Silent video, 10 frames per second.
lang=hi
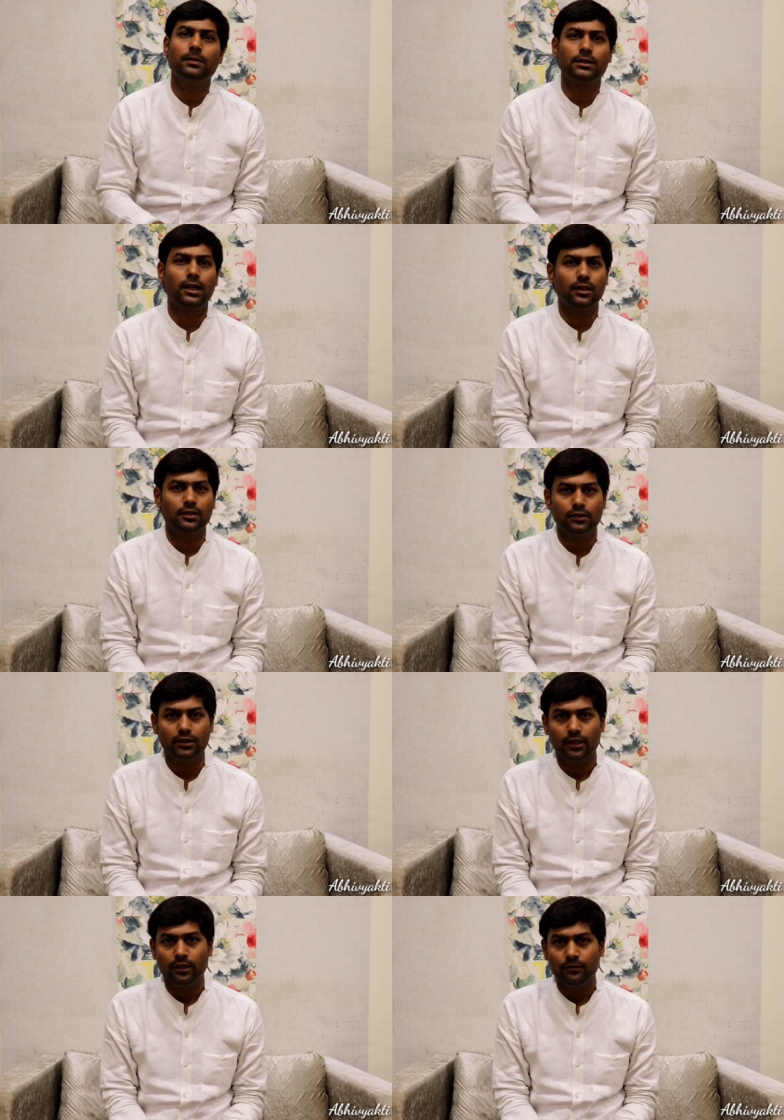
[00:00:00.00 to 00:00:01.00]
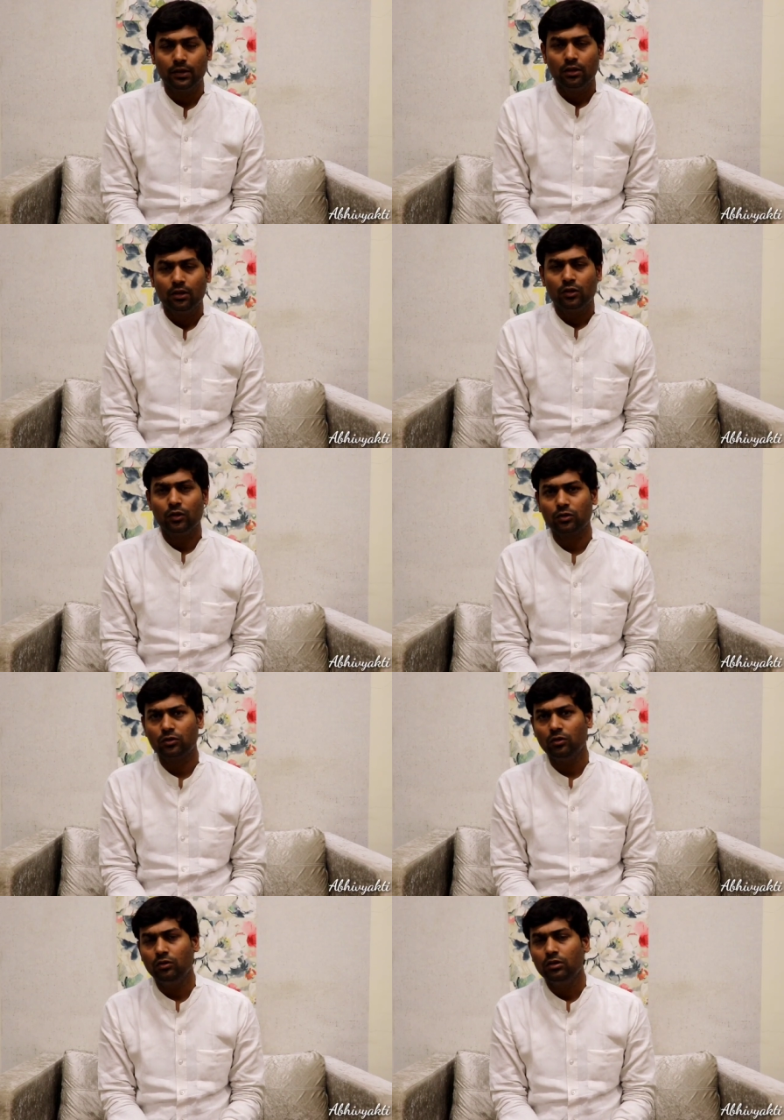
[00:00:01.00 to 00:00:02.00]
से बचा जा सकता है
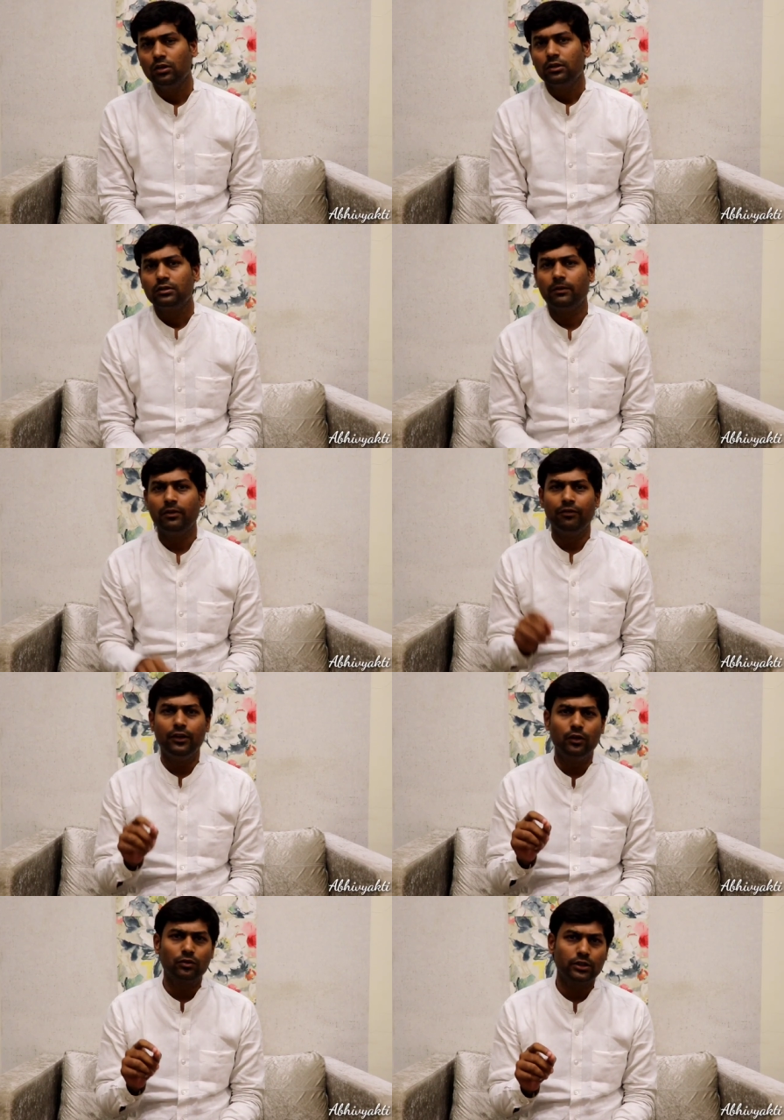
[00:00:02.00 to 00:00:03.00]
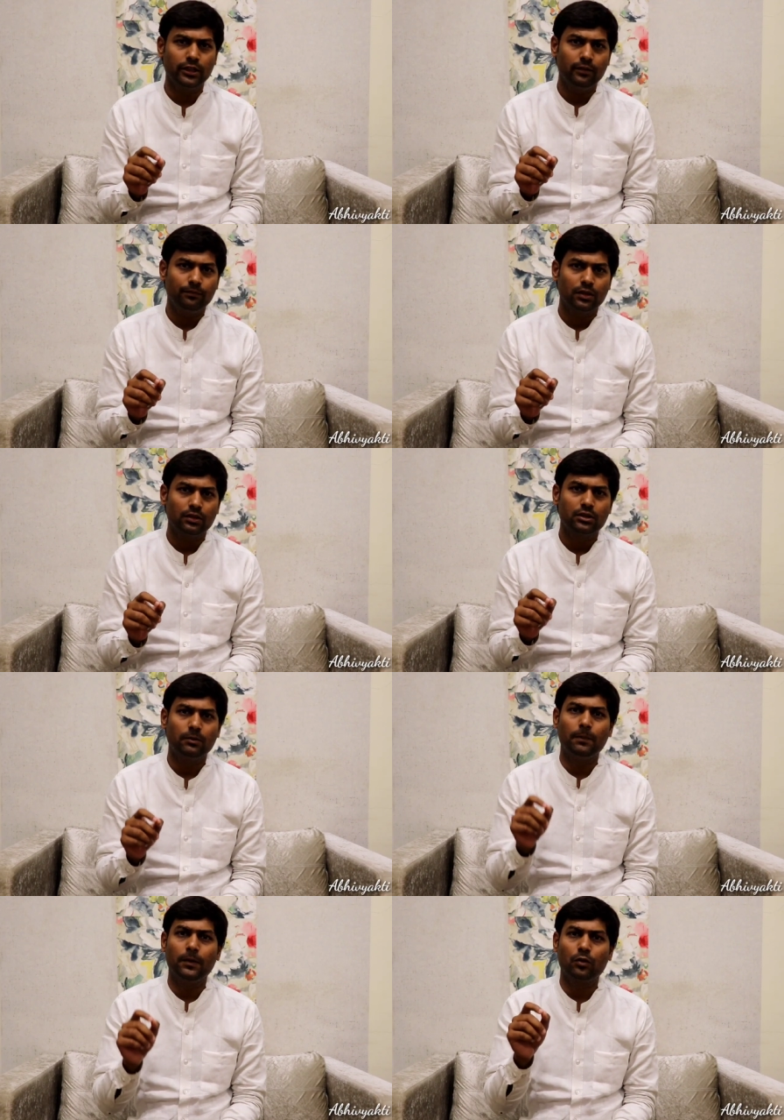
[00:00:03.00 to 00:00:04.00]
दोस्तों सभी वीडियो से
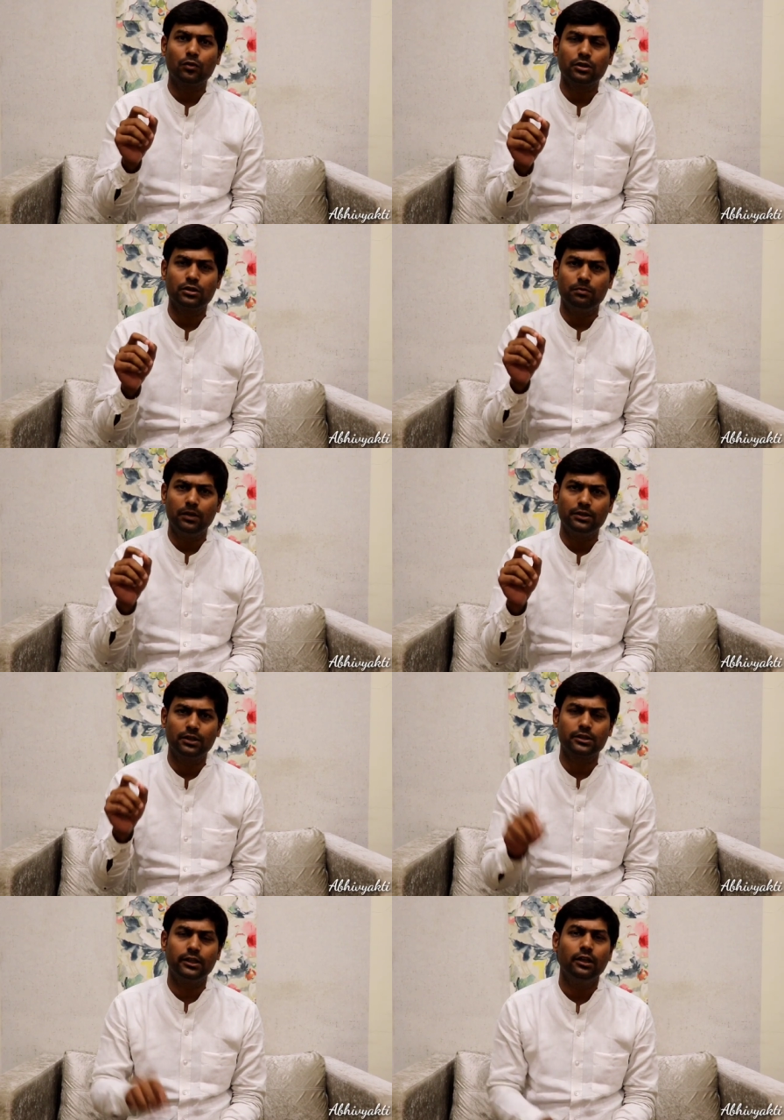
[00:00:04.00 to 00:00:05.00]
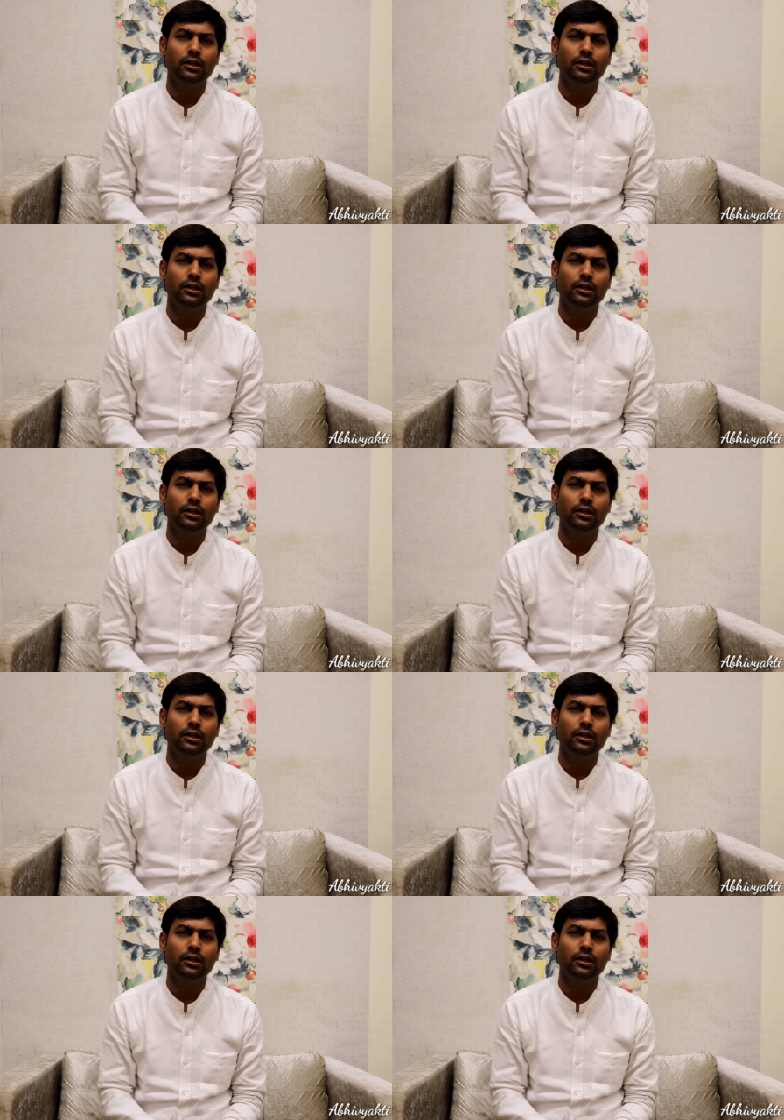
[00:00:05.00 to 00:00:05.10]
सभी प्रिकॉशंस मेजर से